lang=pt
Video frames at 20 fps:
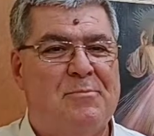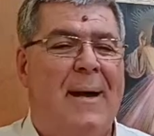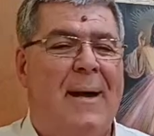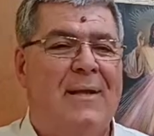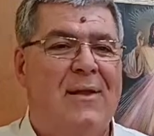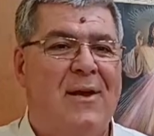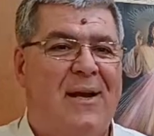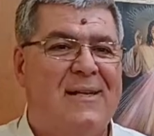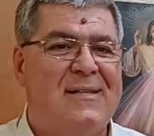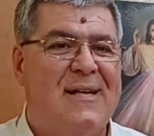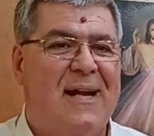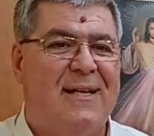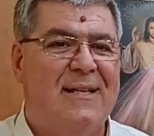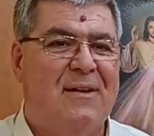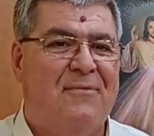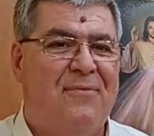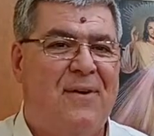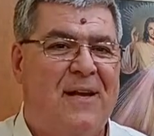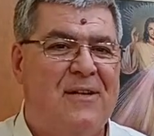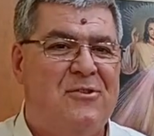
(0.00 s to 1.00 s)
Paróquia
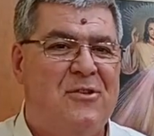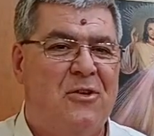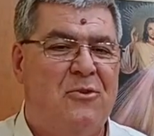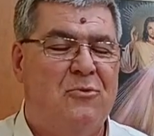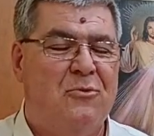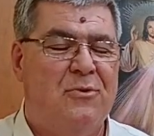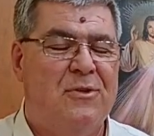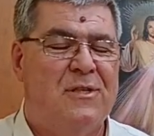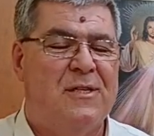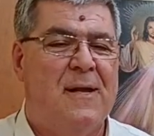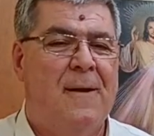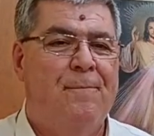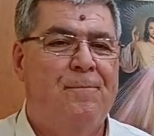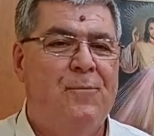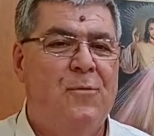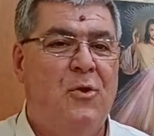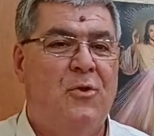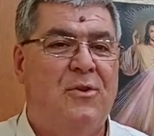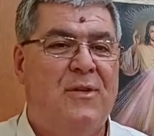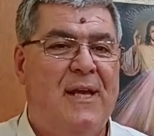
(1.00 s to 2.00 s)
Sagrada Fast Tours,
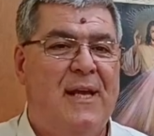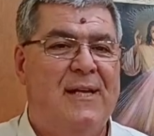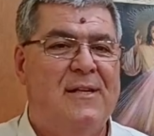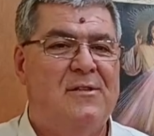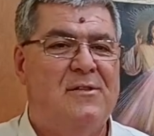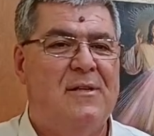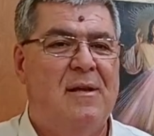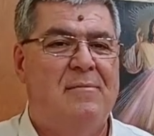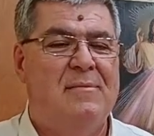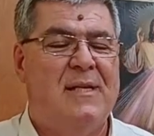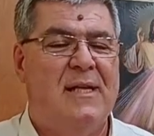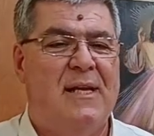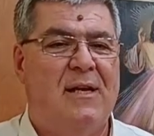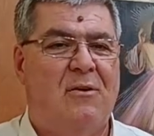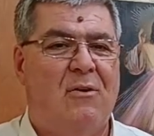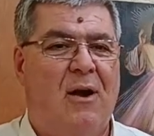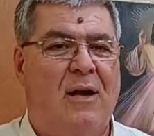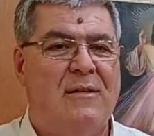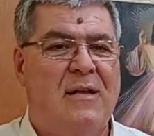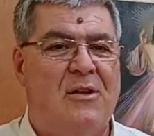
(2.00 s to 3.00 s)
no Terço da
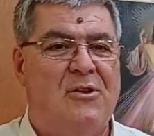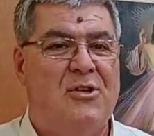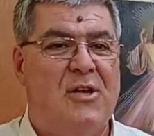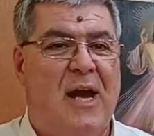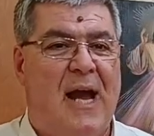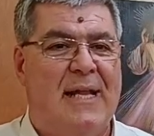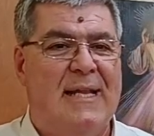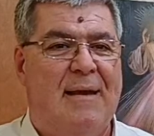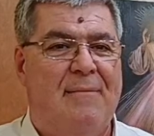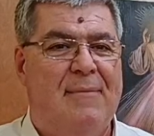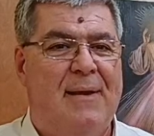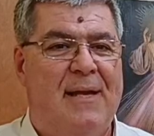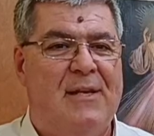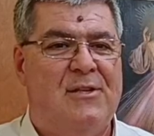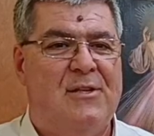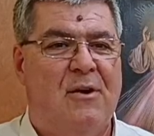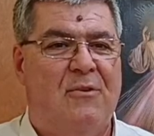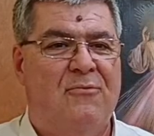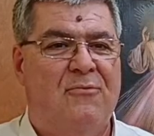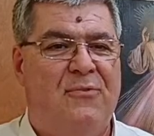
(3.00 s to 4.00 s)
Misericórdia,
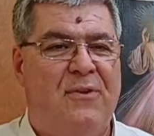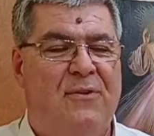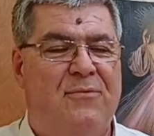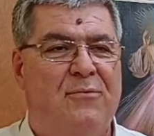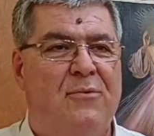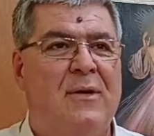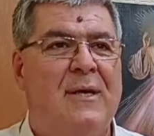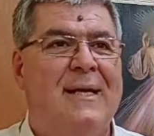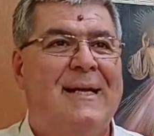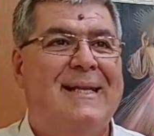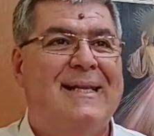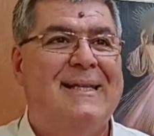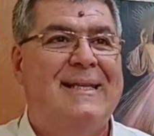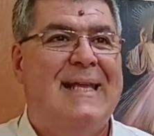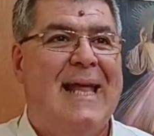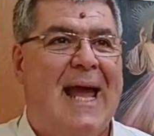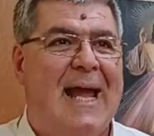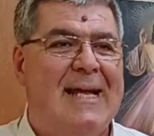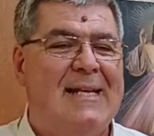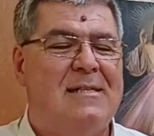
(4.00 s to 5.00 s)
diariamente ao vivo,
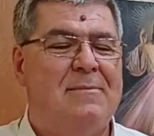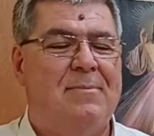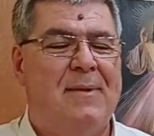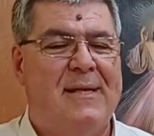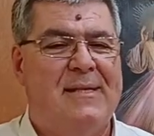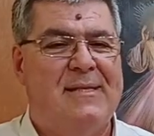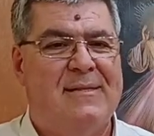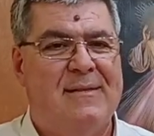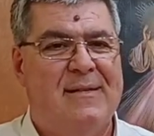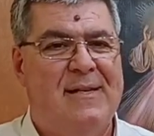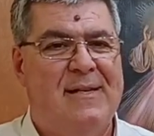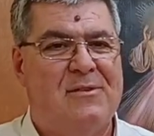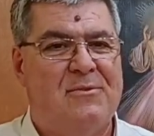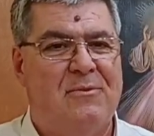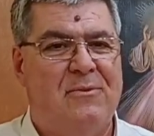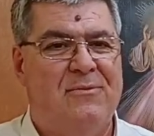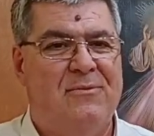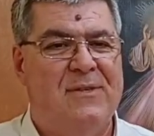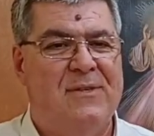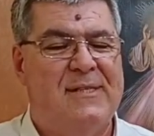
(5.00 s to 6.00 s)
10 para as 3
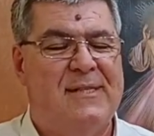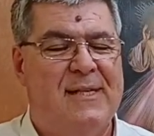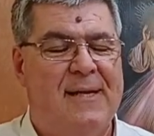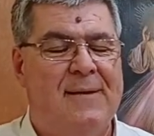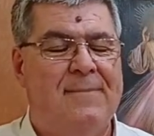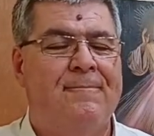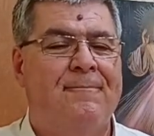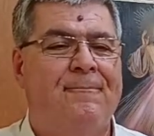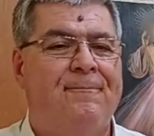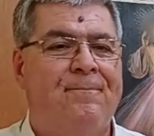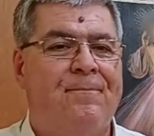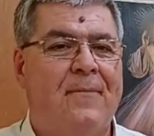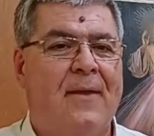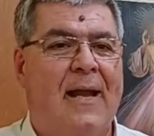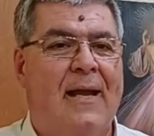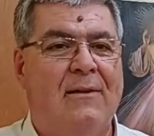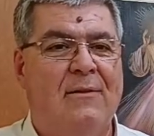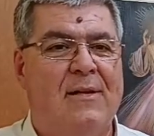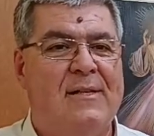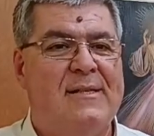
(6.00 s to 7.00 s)
com você
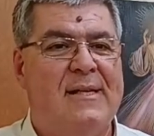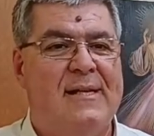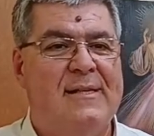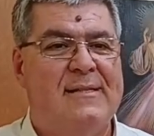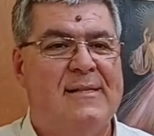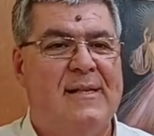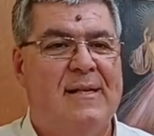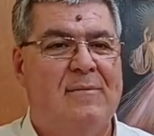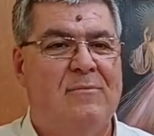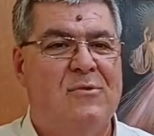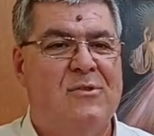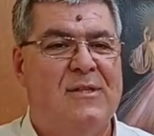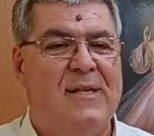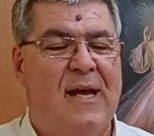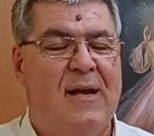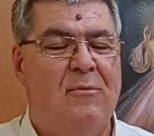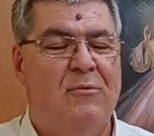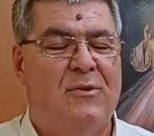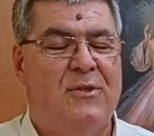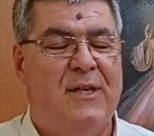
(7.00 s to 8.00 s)
Aí nós rezamos
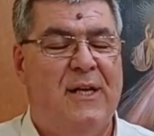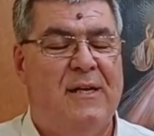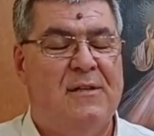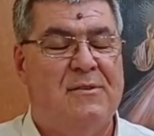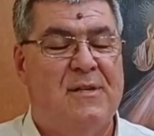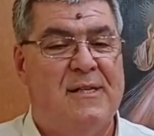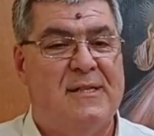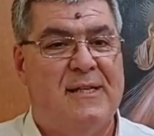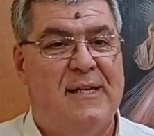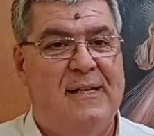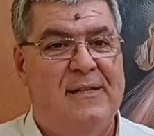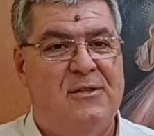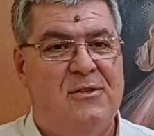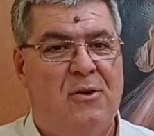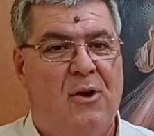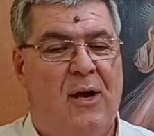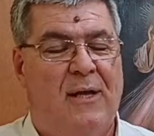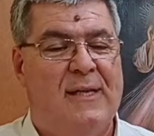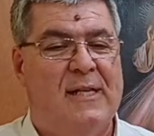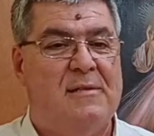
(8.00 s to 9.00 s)
né, o texto às 15
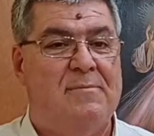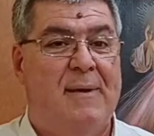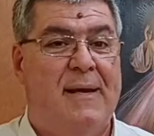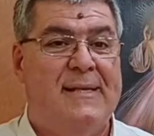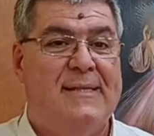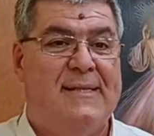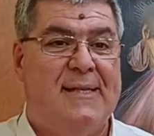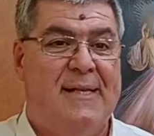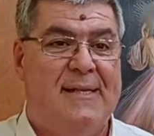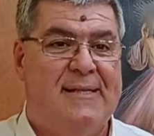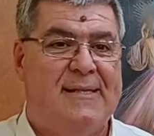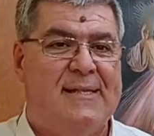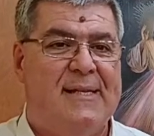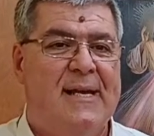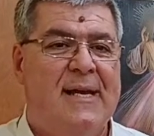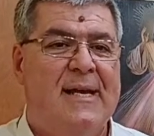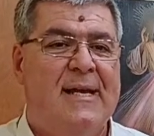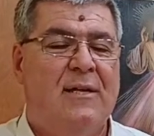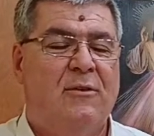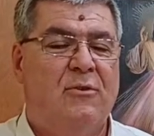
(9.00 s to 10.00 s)
horas, mas antes
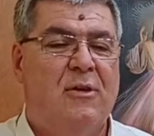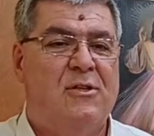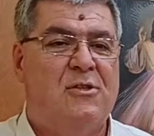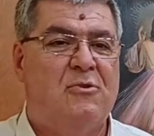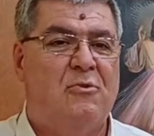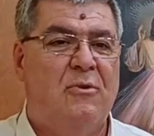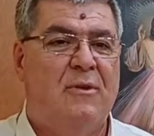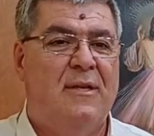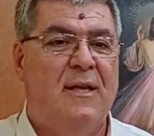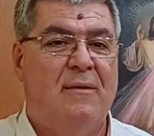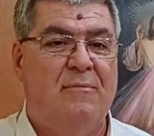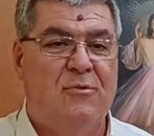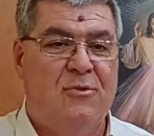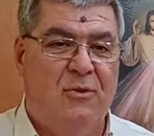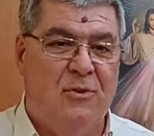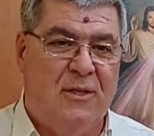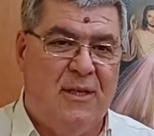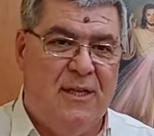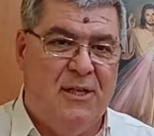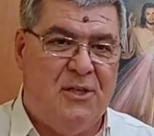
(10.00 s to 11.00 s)
nós escutamos
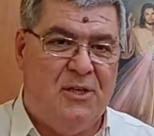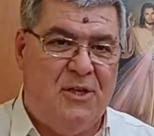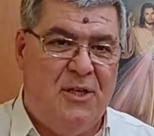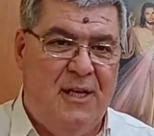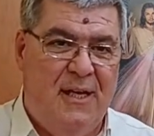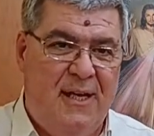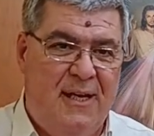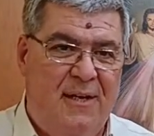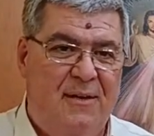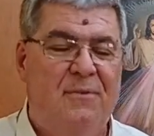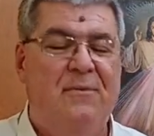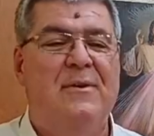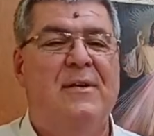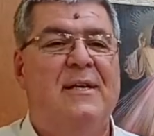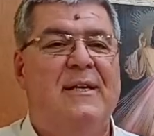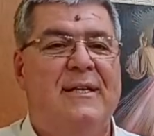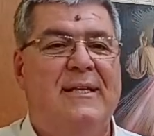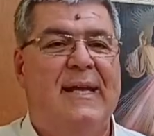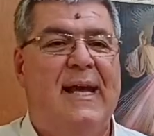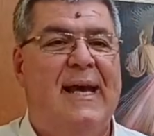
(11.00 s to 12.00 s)
um trechinho
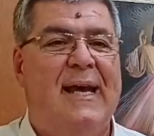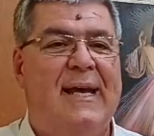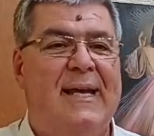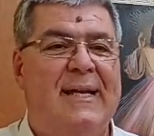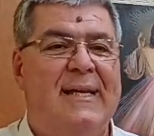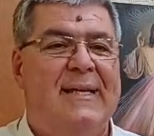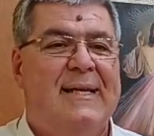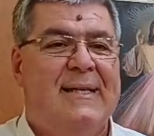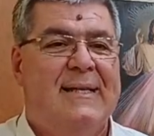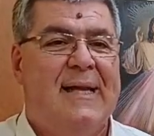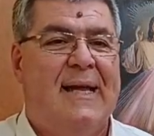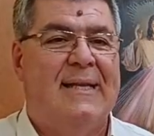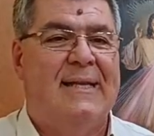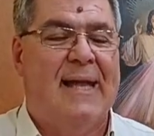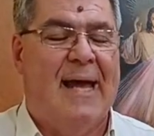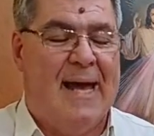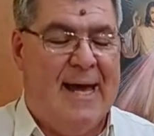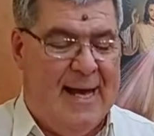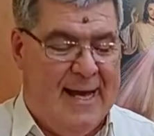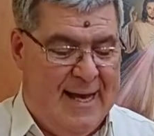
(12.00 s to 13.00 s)
né,
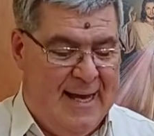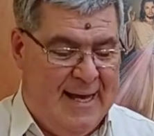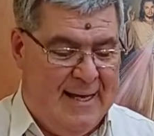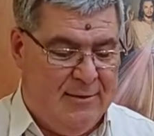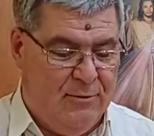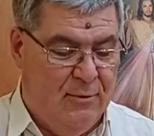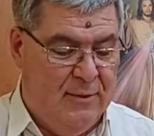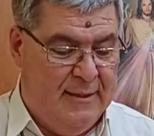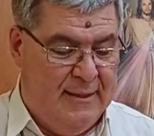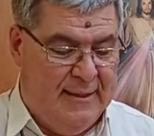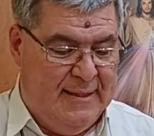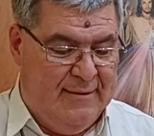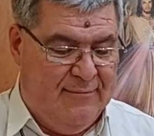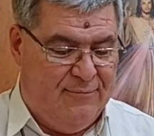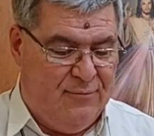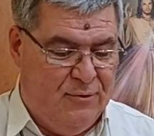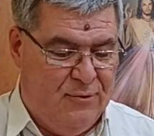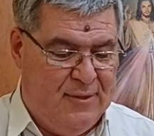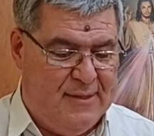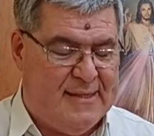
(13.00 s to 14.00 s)
da, do
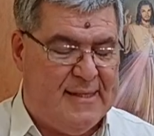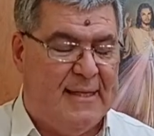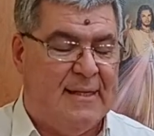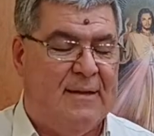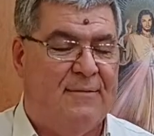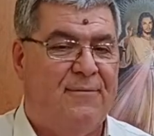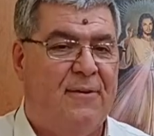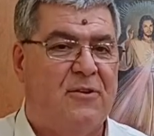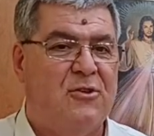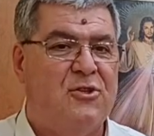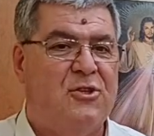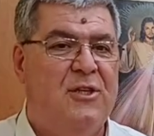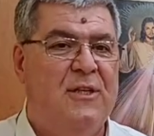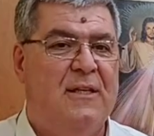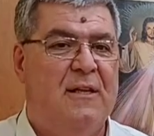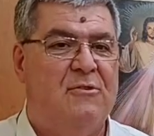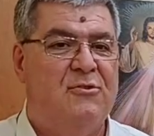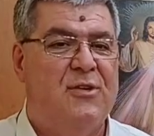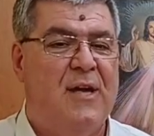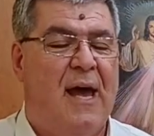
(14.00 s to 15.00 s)
livro de Santa
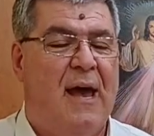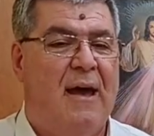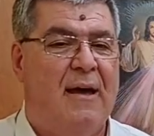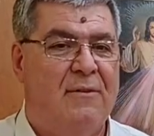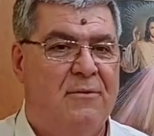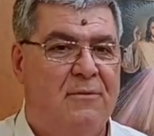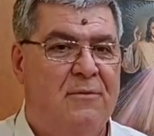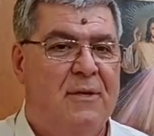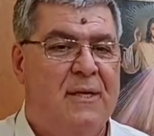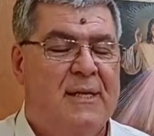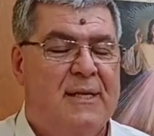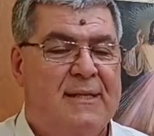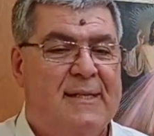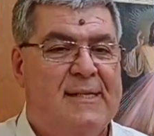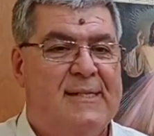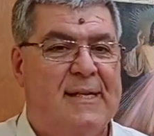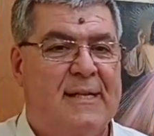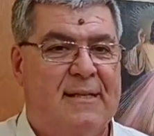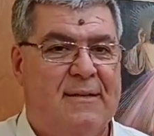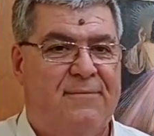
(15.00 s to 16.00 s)
Faustina, Diário
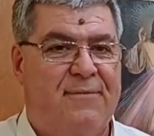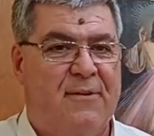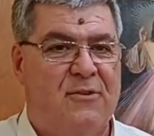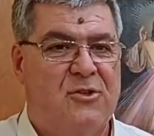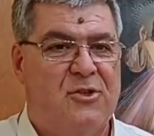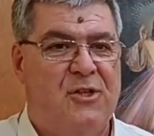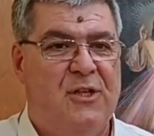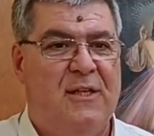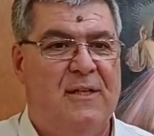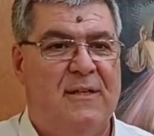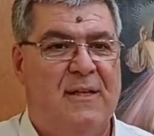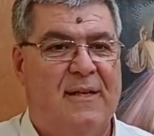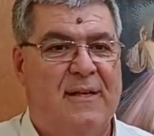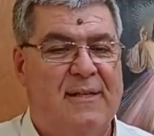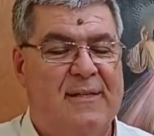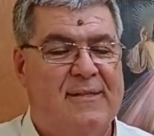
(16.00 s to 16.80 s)
de Santa Faustina.